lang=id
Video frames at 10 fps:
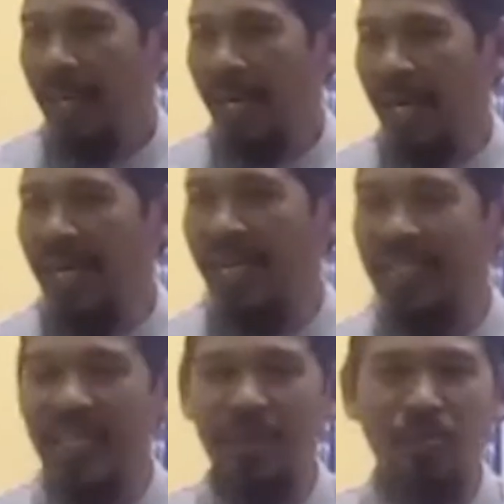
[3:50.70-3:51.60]
agar
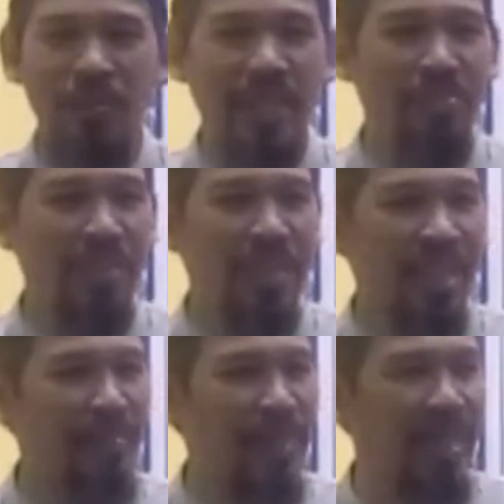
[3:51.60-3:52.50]
saya kemudian
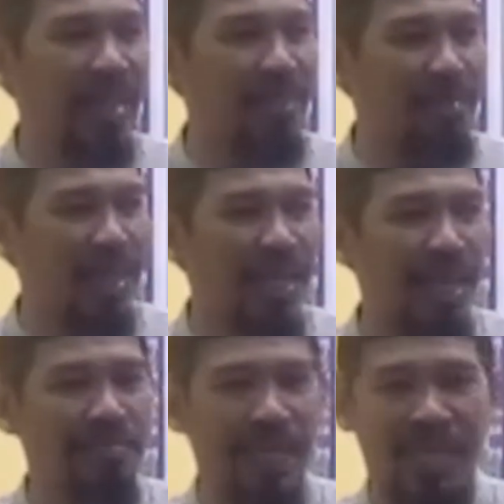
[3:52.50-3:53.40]
bisa menetapkan
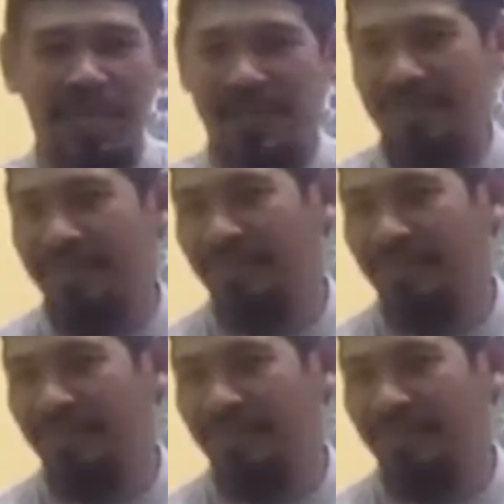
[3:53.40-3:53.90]
amal.